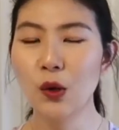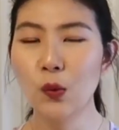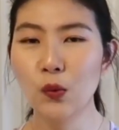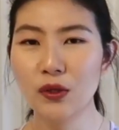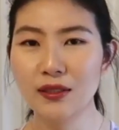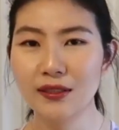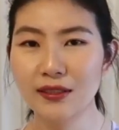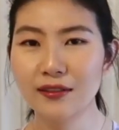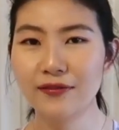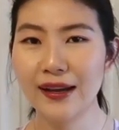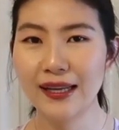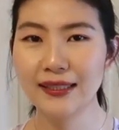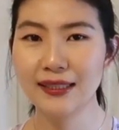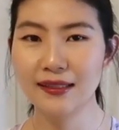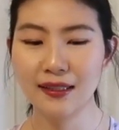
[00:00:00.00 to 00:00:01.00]
我真的
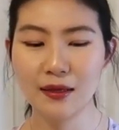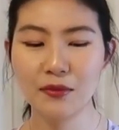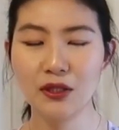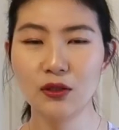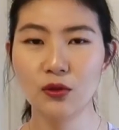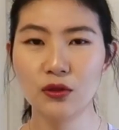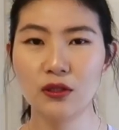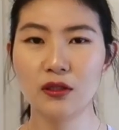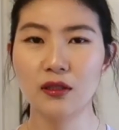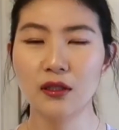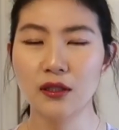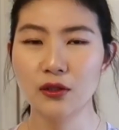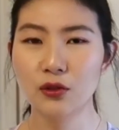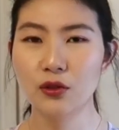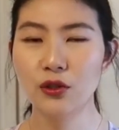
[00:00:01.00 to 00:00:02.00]
发现他们都是
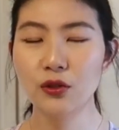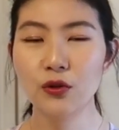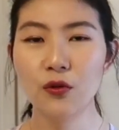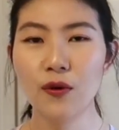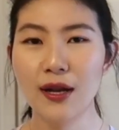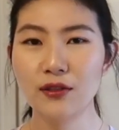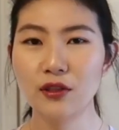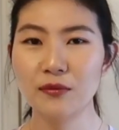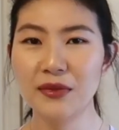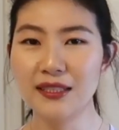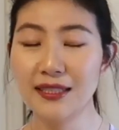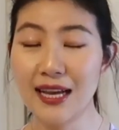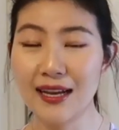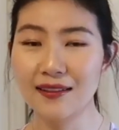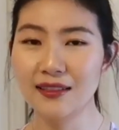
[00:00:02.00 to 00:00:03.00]
就是用化妆棉
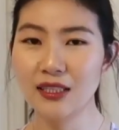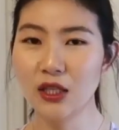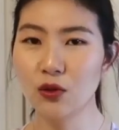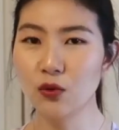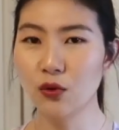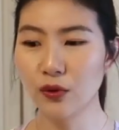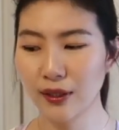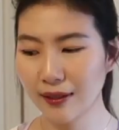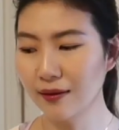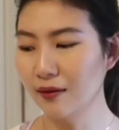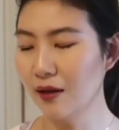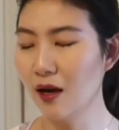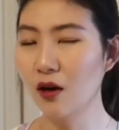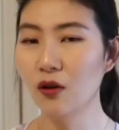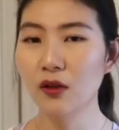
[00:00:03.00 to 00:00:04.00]
擦的效果会更
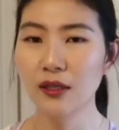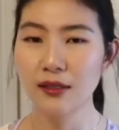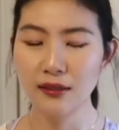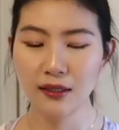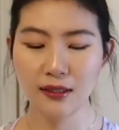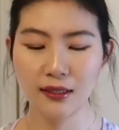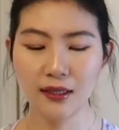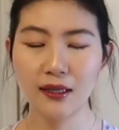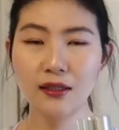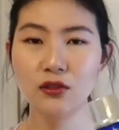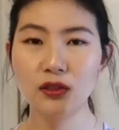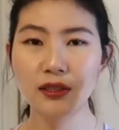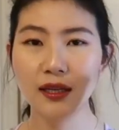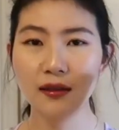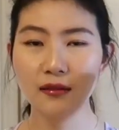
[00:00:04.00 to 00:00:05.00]
好。那当然
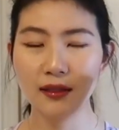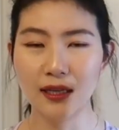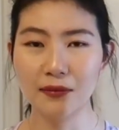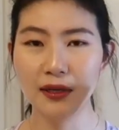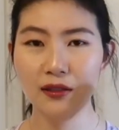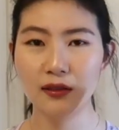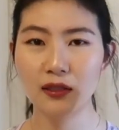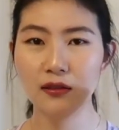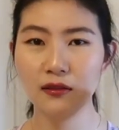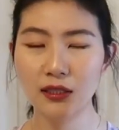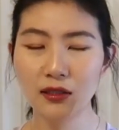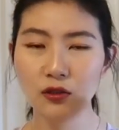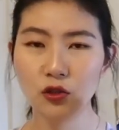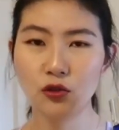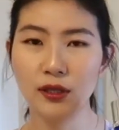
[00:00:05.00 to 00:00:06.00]
像La Prairie的这
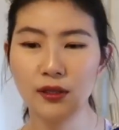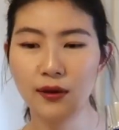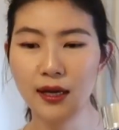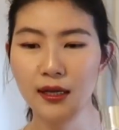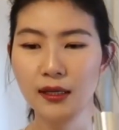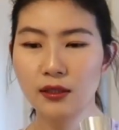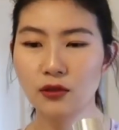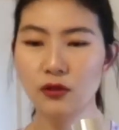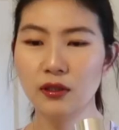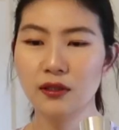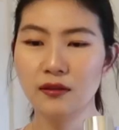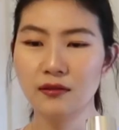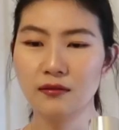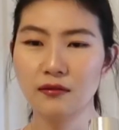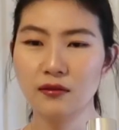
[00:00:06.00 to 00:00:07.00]
个水的话，就是
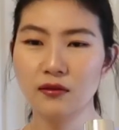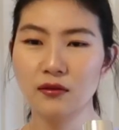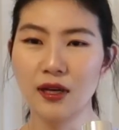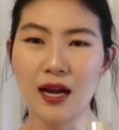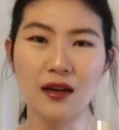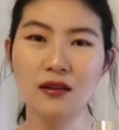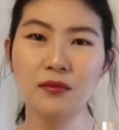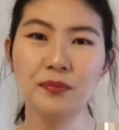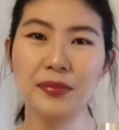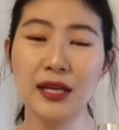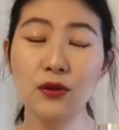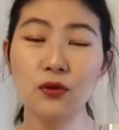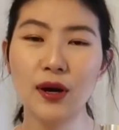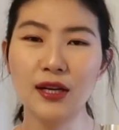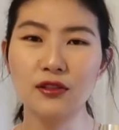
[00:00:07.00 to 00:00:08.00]
还是别
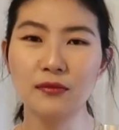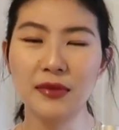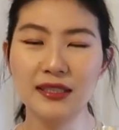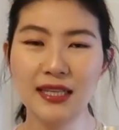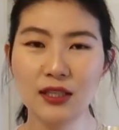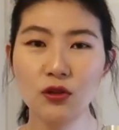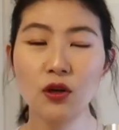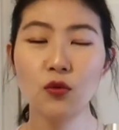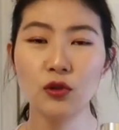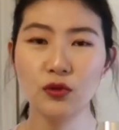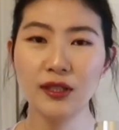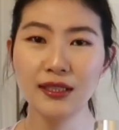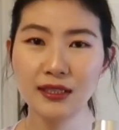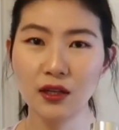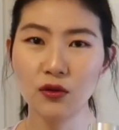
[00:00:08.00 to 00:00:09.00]
用化妆棉擦，虽然我觉
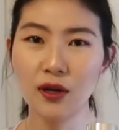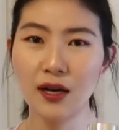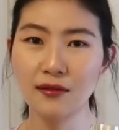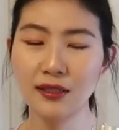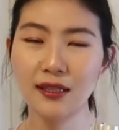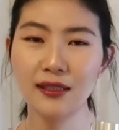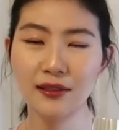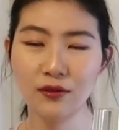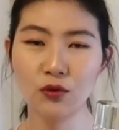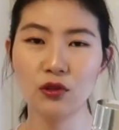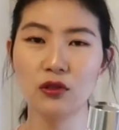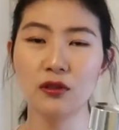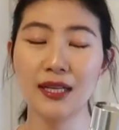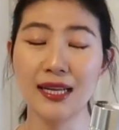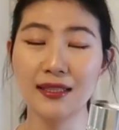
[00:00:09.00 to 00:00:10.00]
得效果好，但是因为我
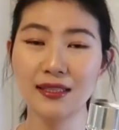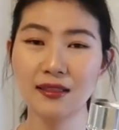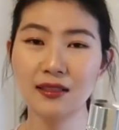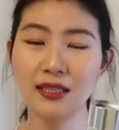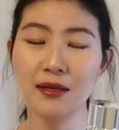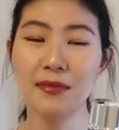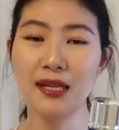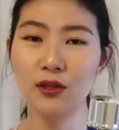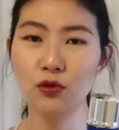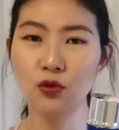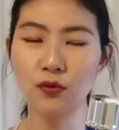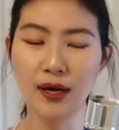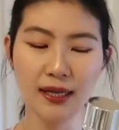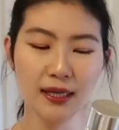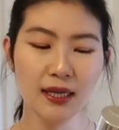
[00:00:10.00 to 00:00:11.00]
是赶紧想把它用
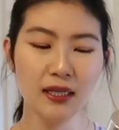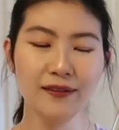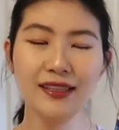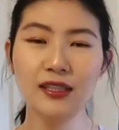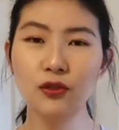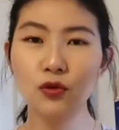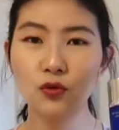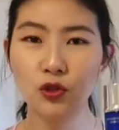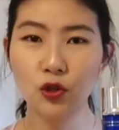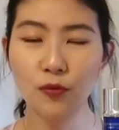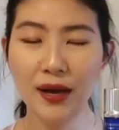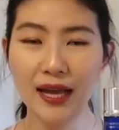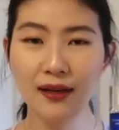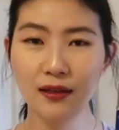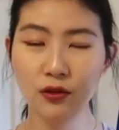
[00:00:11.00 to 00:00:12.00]
完，因为你用手
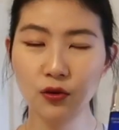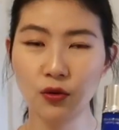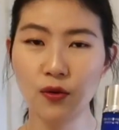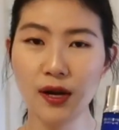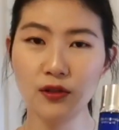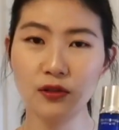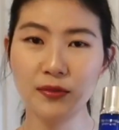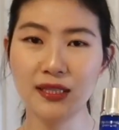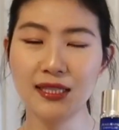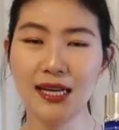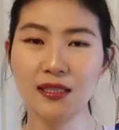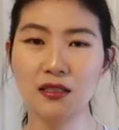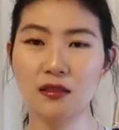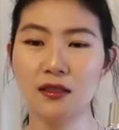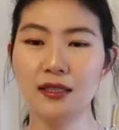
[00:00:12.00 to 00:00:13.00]
拍和用化妆棉擦
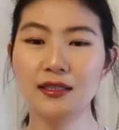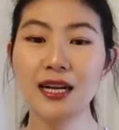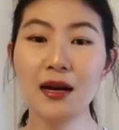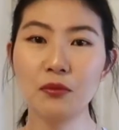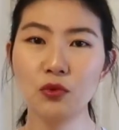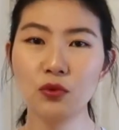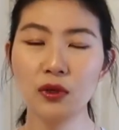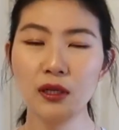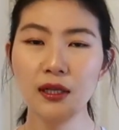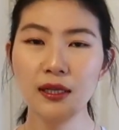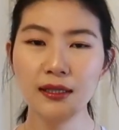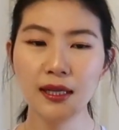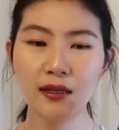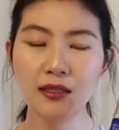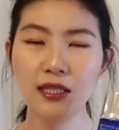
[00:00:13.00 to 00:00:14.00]
其实它差不多，
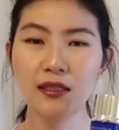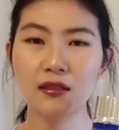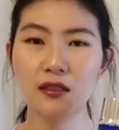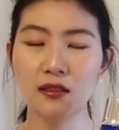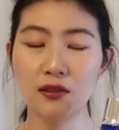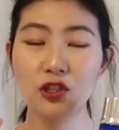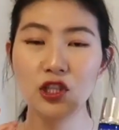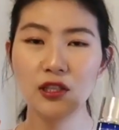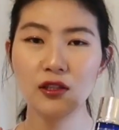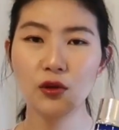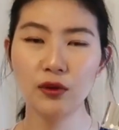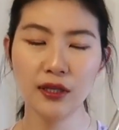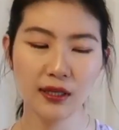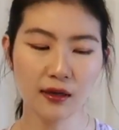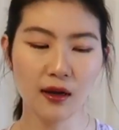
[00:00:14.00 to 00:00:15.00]
当然这个可能渗透
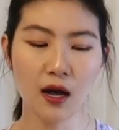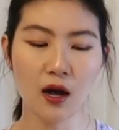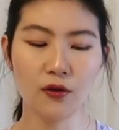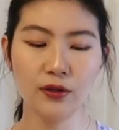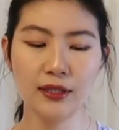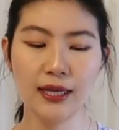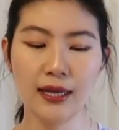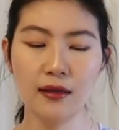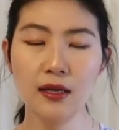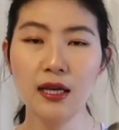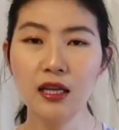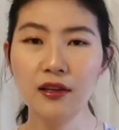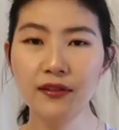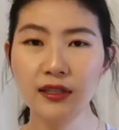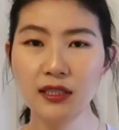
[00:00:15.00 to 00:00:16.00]
力更好一点，
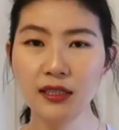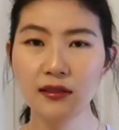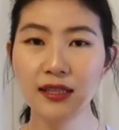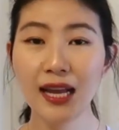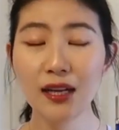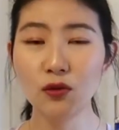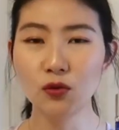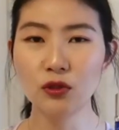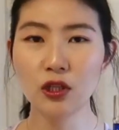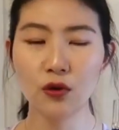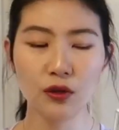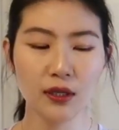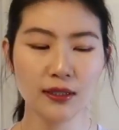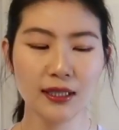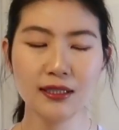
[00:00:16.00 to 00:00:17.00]
因为这个太浓
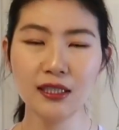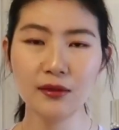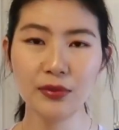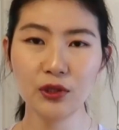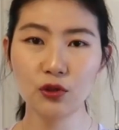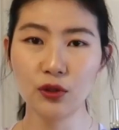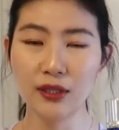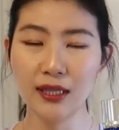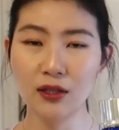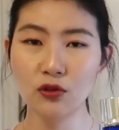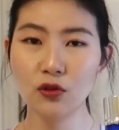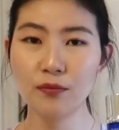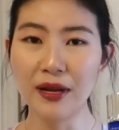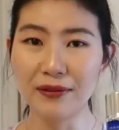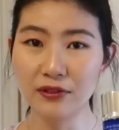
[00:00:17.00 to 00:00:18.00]
稠了，它这一瓶水当
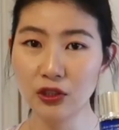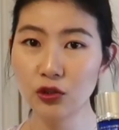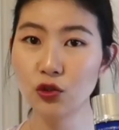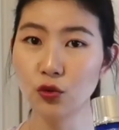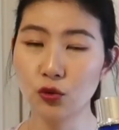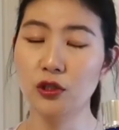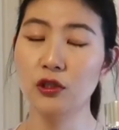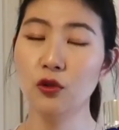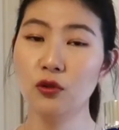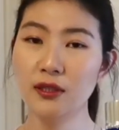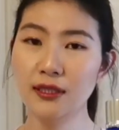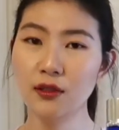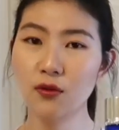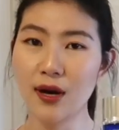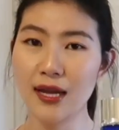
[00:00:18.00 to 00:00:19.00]
中90%都是
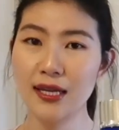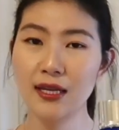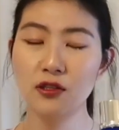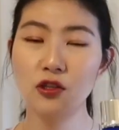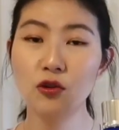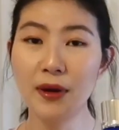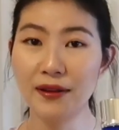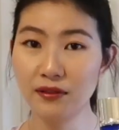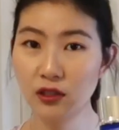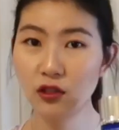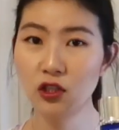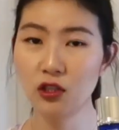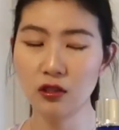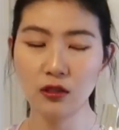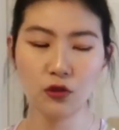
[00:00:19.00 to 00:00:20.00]
精华液，只有
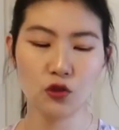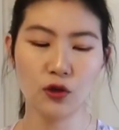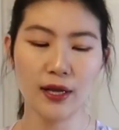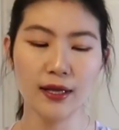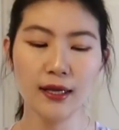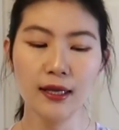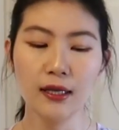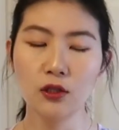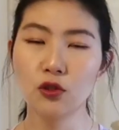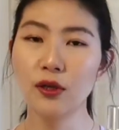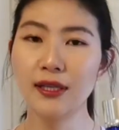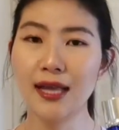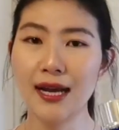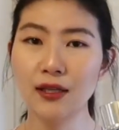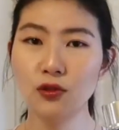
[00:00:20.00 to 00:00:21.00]
10%的水，所
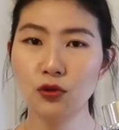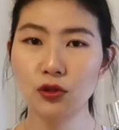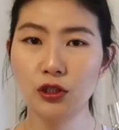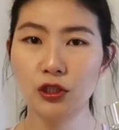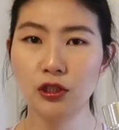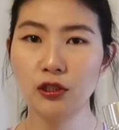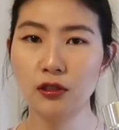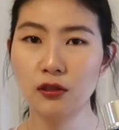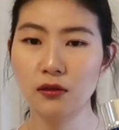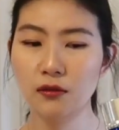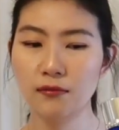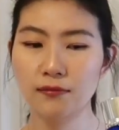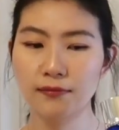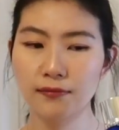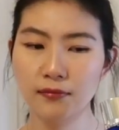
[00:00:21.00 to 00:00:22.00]
以它就是
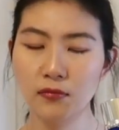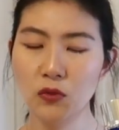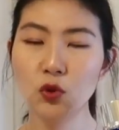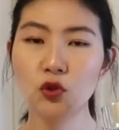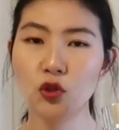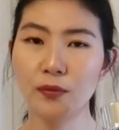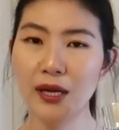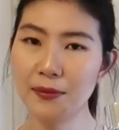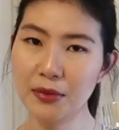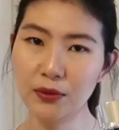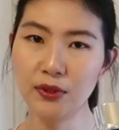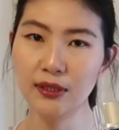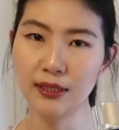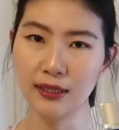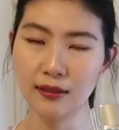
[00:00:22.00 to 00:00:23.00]
用手拍没
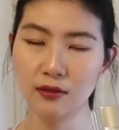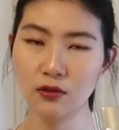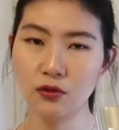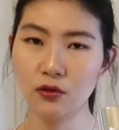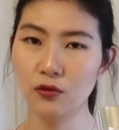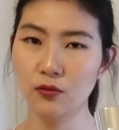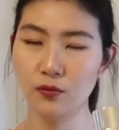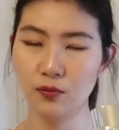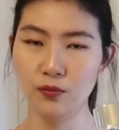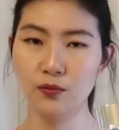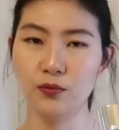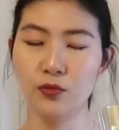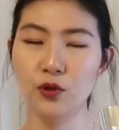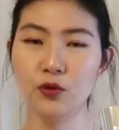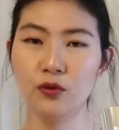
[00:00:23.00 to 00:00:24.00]
问题，就是
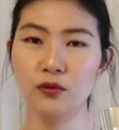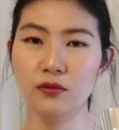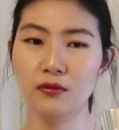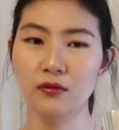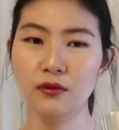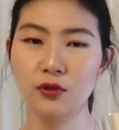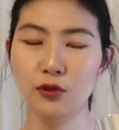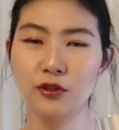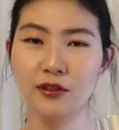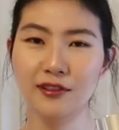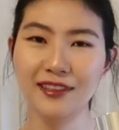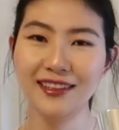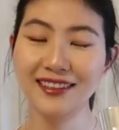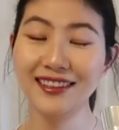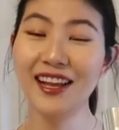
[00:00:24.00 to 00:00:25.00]
不用就
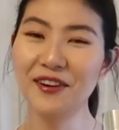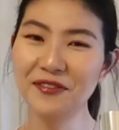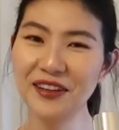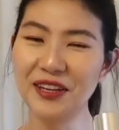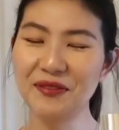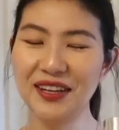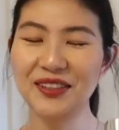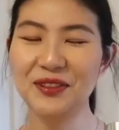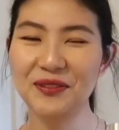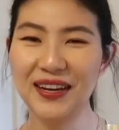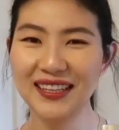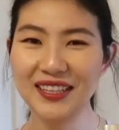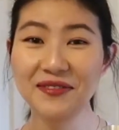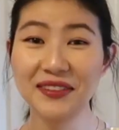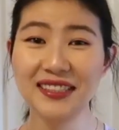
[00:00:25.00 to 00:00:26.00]
是浪费嘛，对吧？
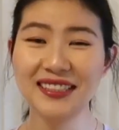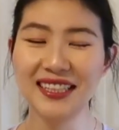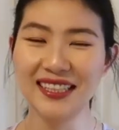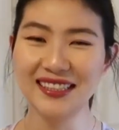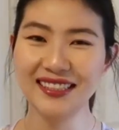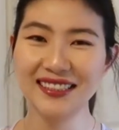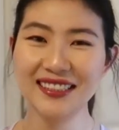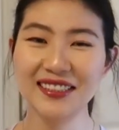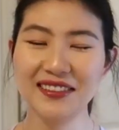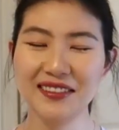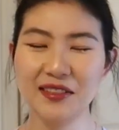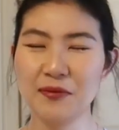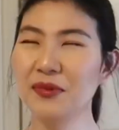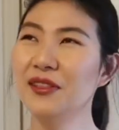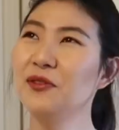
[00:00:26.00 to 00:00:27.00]
一分钱呢
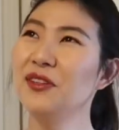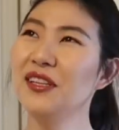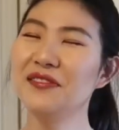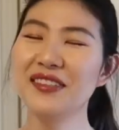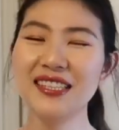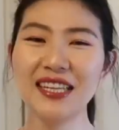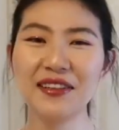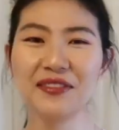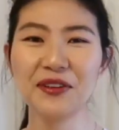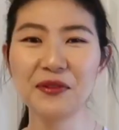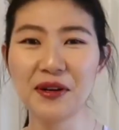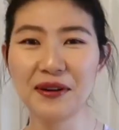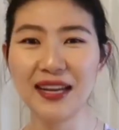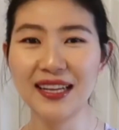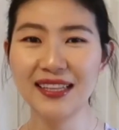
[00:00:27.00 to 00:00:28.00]
也不能说一分钱一分
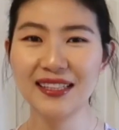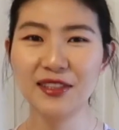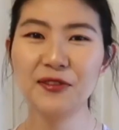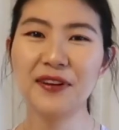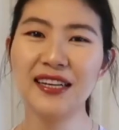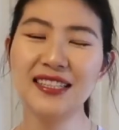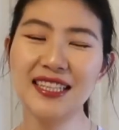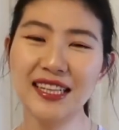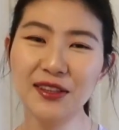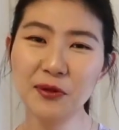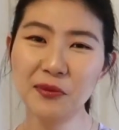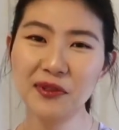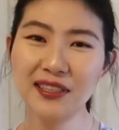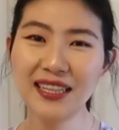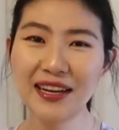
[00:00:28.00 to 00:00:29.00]
货，就反正钱都
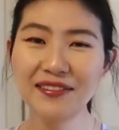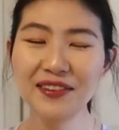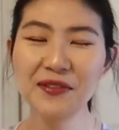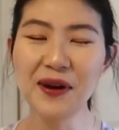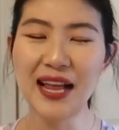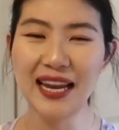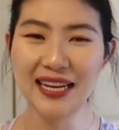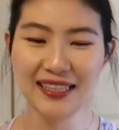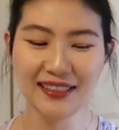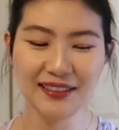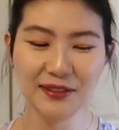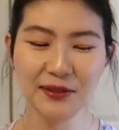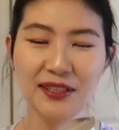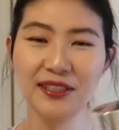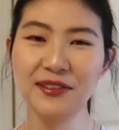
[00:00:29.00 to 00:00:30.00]
不是大风刮来的，
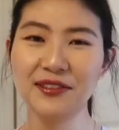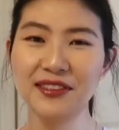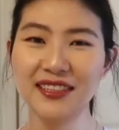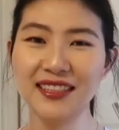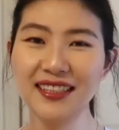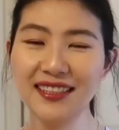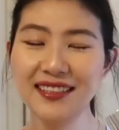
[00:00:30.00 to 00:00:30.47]
所以就是